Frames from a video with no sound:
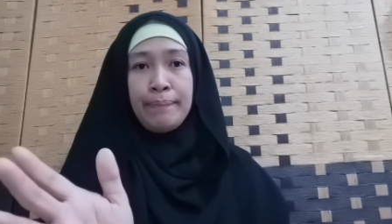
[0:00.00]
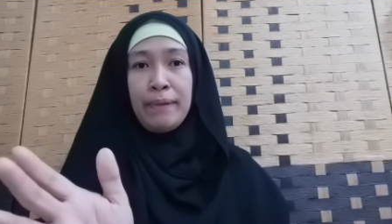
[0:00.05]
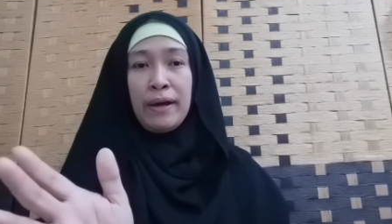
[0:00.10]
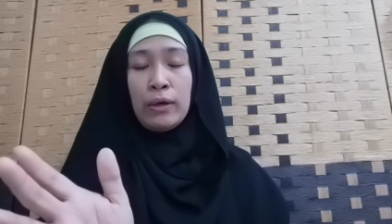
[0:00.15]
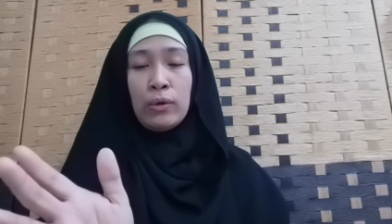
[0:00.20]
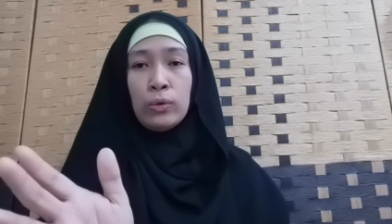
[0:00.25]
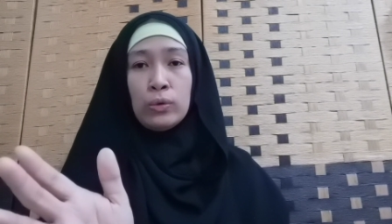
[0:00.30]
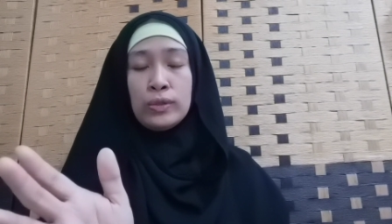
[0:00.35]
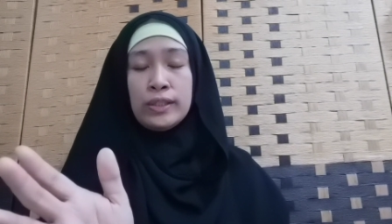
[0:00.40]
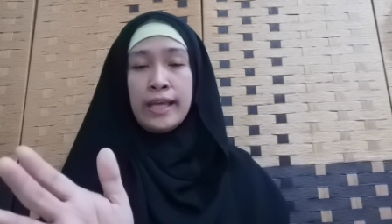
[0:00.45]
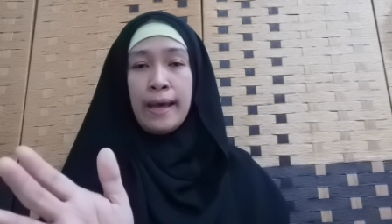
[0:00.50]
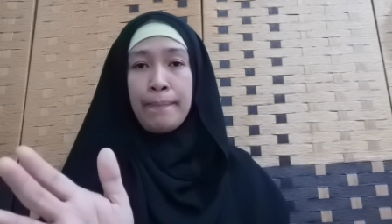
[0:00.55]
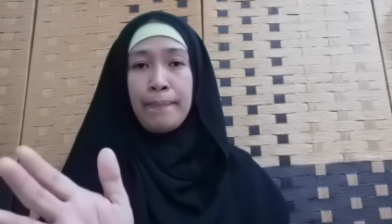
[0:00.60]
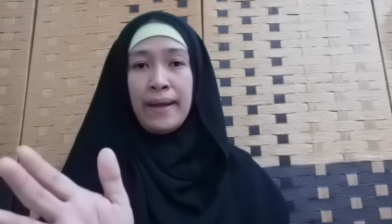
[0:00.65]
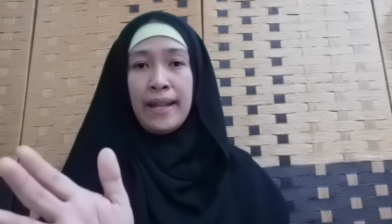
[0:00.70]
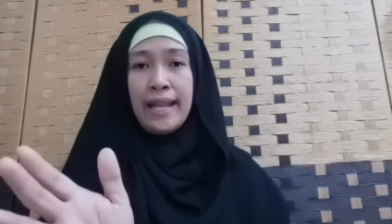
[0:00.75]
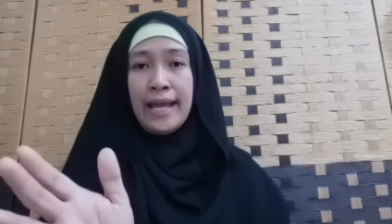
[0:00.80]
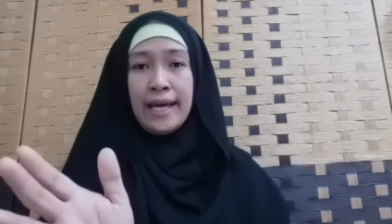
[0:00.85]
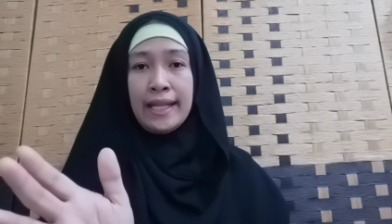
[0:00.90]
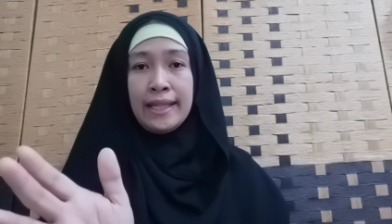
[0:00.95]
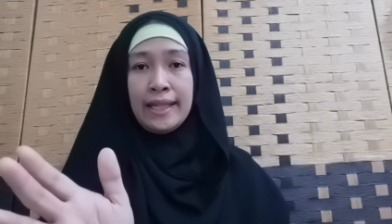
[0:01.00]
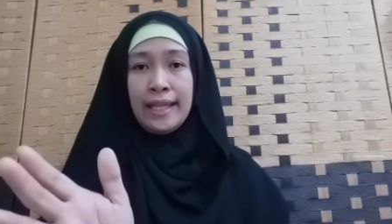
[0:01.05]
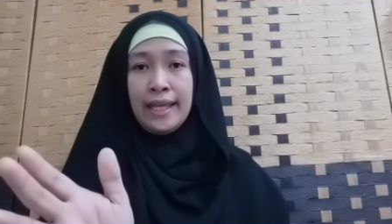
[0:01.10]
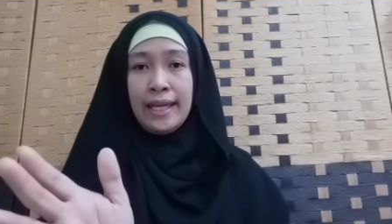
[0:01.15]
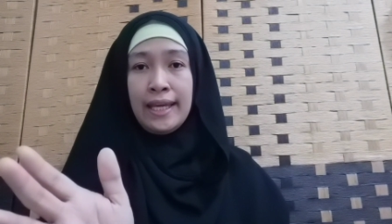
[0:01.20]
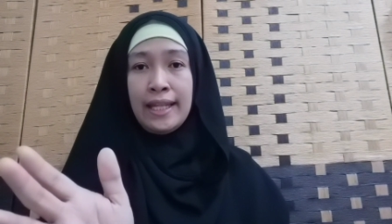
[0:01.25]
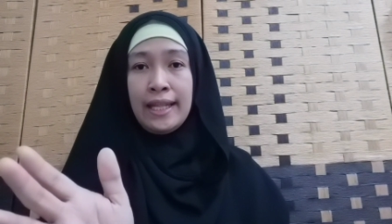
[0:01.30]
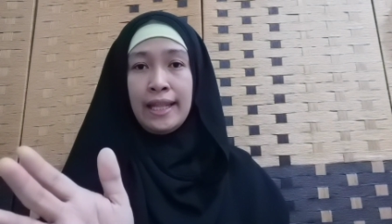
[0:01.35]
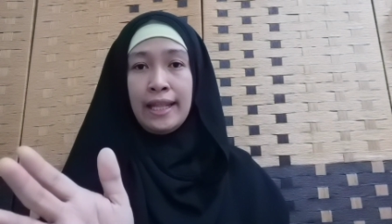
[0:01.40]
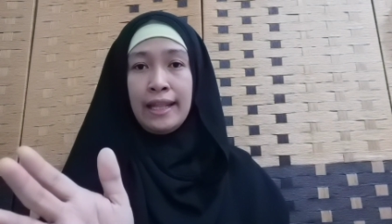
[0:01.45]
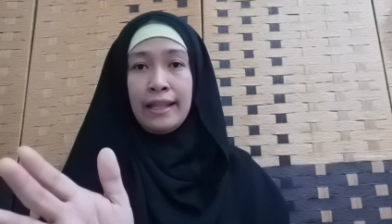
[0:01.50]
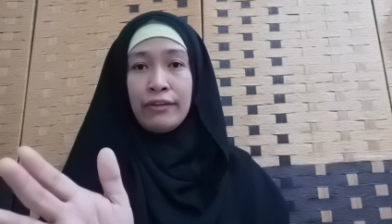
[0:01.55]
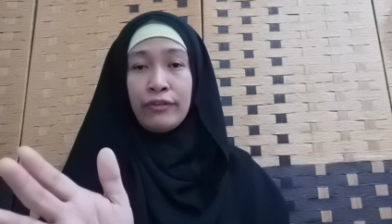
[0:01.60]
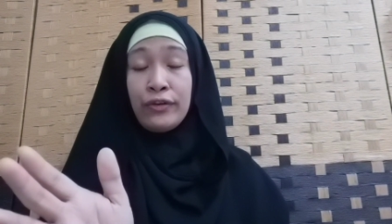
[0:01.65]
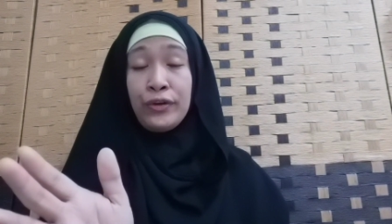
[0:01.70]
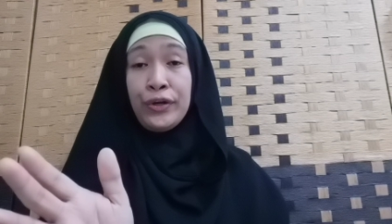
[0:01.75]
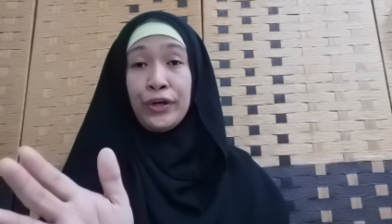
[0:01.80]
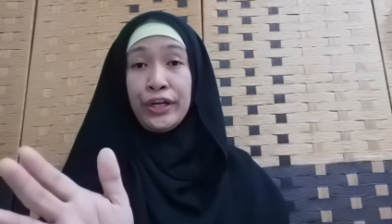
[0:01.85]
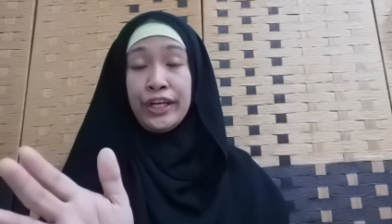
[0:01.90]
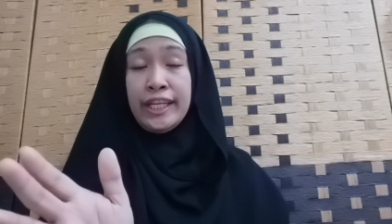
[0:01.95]
pag-uusapan natin
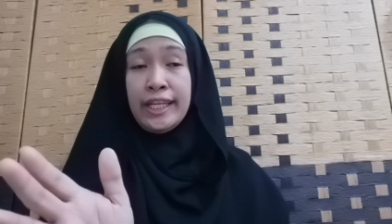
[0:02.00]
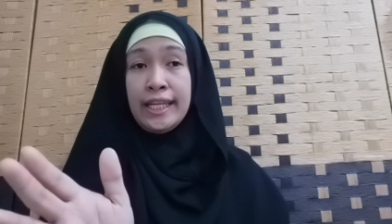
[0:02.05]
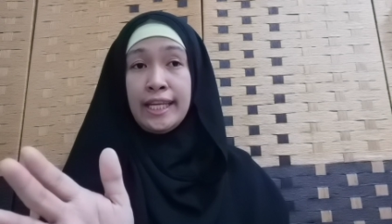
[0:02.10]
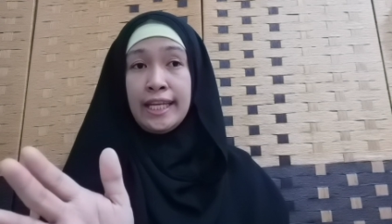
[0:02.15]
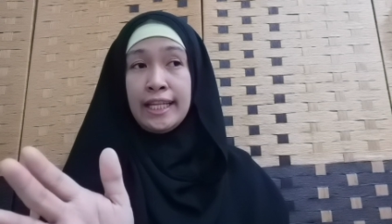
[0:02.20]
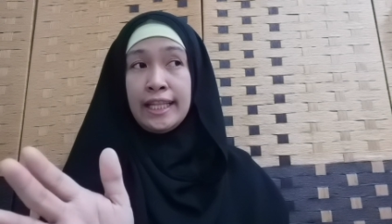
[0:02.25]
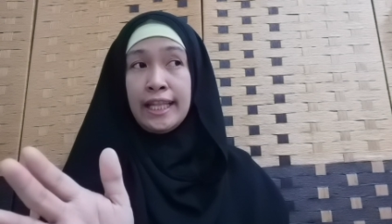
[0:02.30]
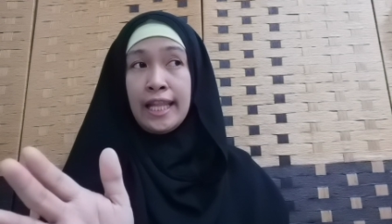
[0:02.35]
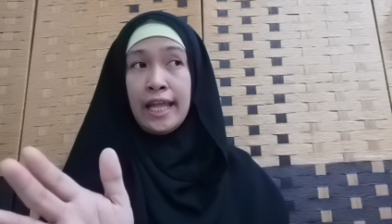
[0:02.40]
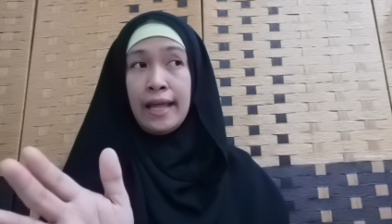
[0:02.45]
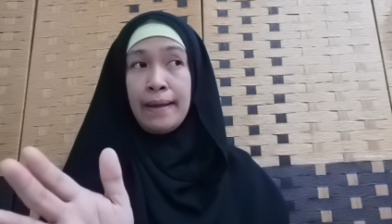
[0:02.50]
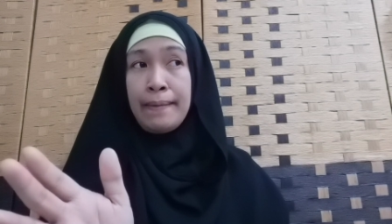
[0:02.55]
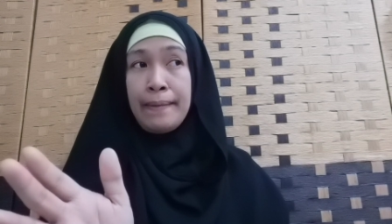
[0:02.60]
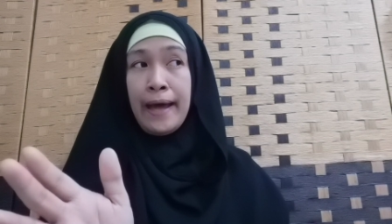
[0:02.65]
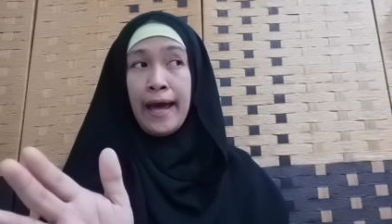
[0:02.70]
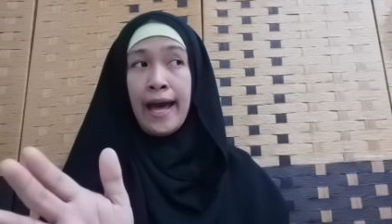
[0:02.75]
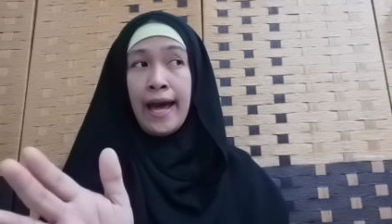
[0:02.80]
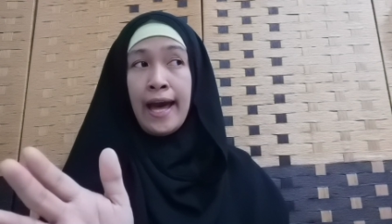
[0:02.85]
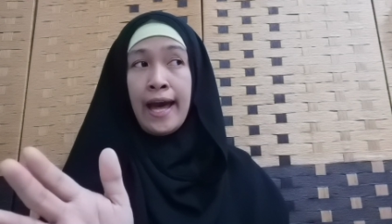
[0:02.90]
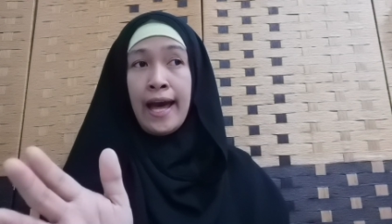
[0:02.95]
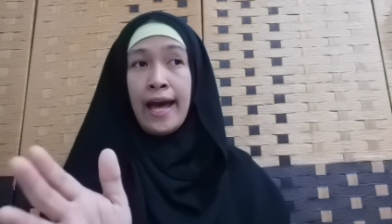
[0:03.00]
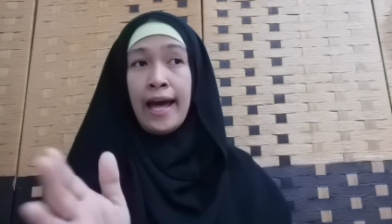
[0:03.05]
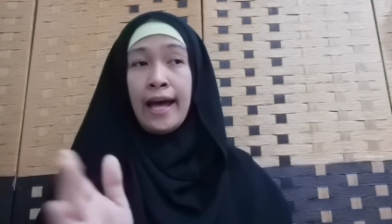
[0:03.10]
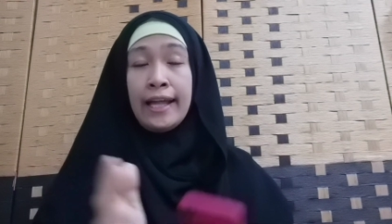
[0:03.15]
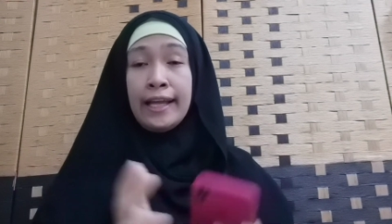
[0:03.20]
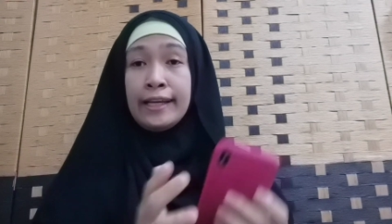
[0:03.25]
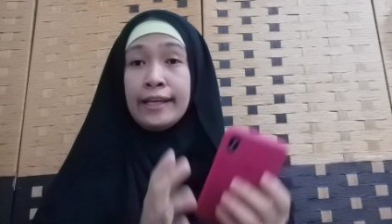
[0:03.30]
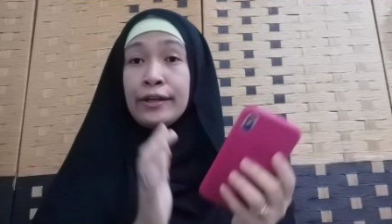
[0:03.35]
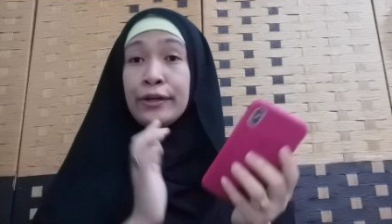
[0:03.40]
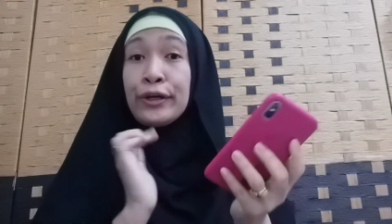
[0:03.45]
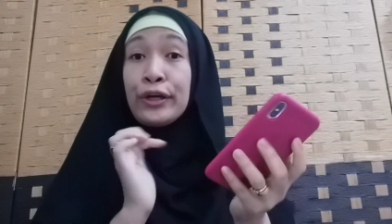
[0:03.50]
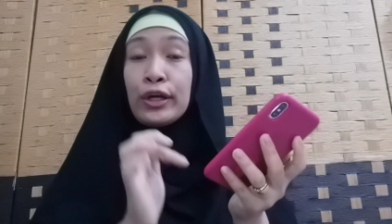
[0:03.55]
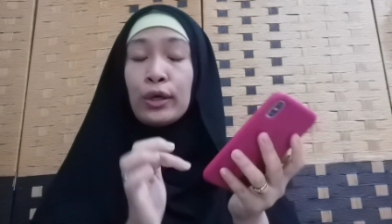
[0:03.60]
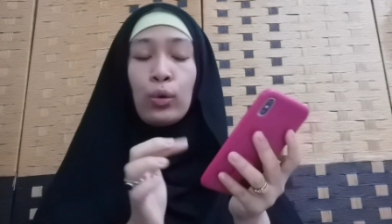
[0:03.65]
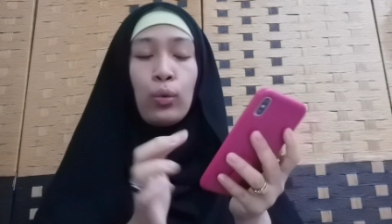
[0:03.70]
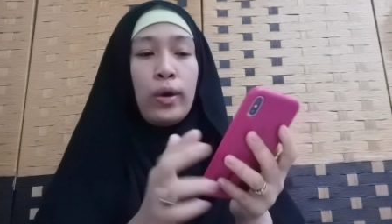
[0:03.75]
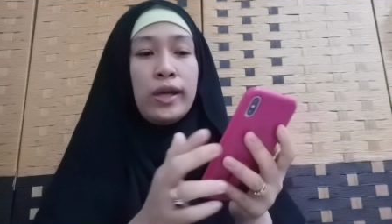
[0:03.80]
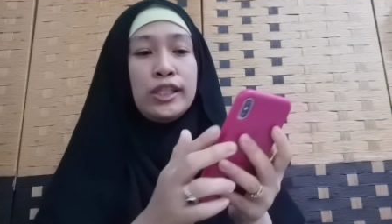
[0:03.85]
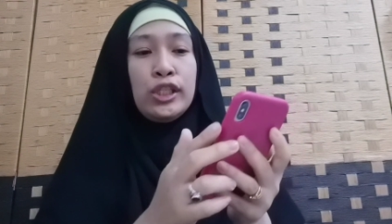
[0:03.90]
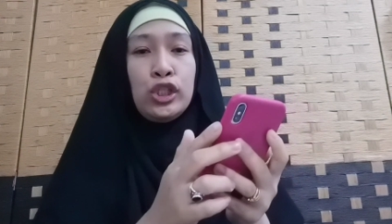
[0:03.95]
regarding uh, her
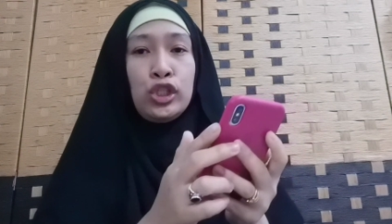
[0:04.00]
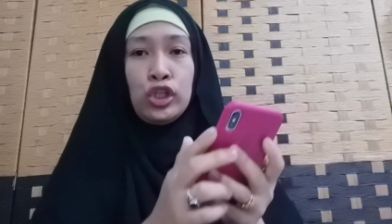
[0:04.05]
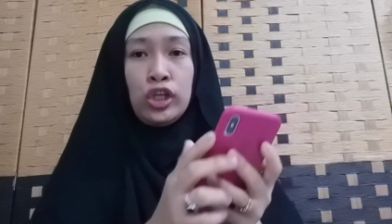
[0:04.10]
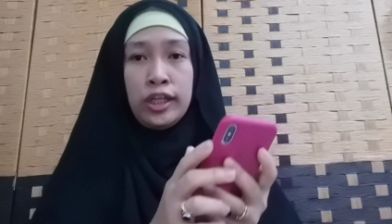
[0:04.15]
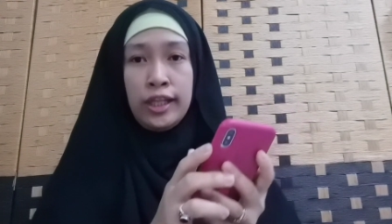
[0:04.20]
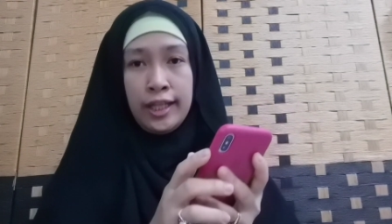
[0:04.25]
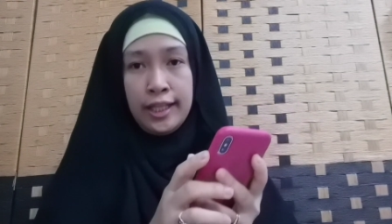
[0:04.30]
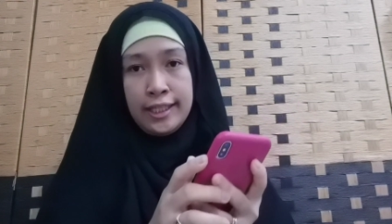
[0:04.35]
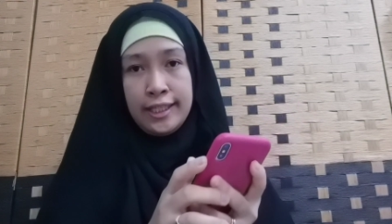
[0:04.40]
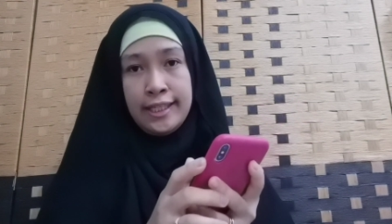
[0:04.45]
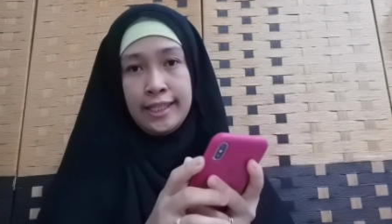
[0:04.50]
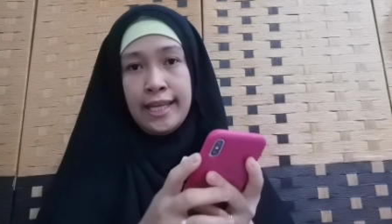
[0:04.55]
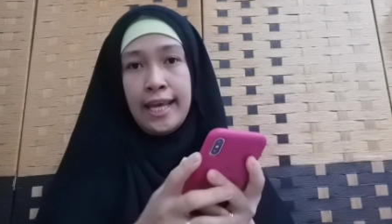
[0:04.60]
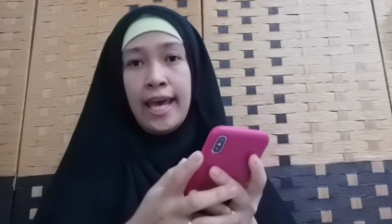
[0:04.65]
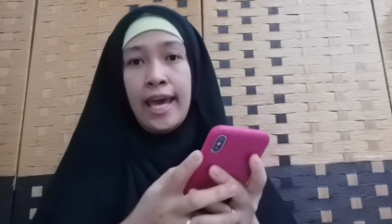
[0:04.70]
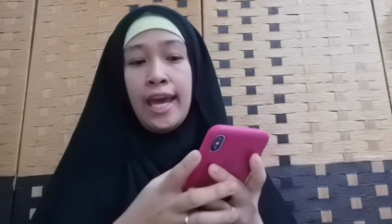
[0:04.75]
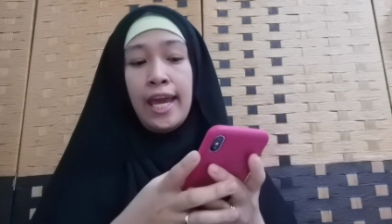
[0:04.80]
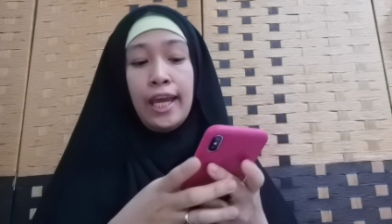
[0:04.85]
questions.